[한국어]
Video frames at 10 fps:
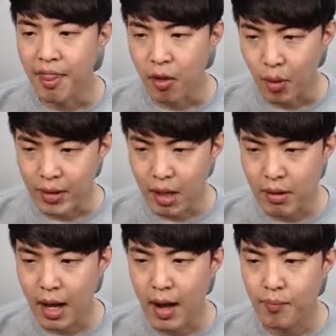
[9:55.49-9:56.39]

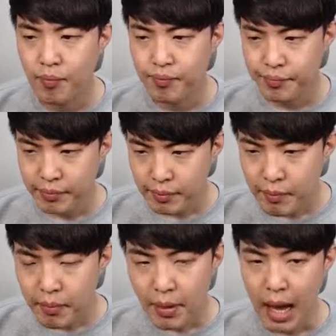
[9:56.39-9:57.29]
관계사
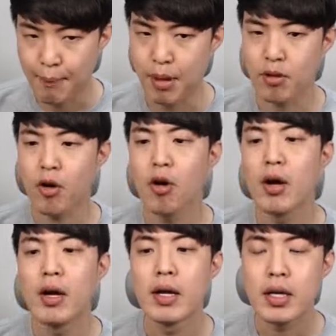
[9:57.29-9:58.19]
앞에서
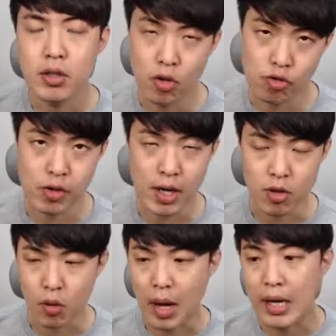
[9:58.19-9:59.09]

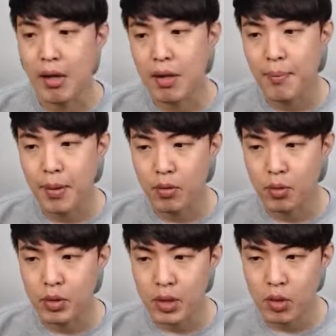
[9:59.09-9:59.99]
끊어주셔야죠. 관계사
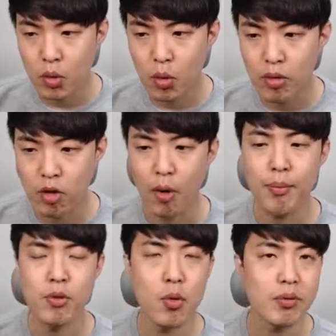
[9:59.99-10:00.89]
앞에서도 끊고
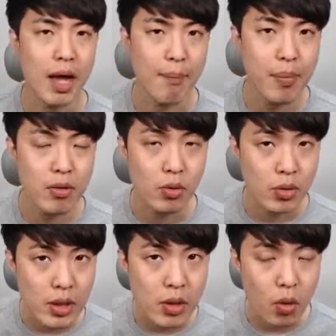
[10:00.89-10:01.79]
접속사 앞에서도
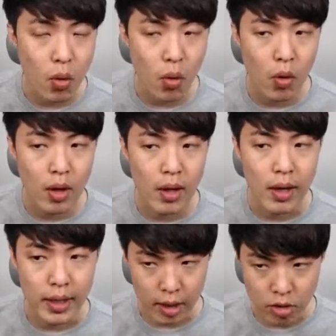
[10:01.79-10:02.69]
끊고,
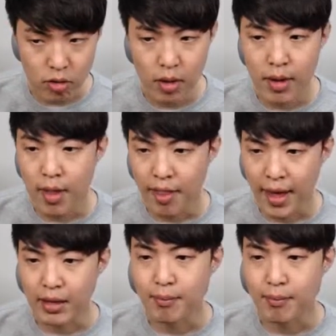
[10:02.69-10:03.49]
알겠죠? That,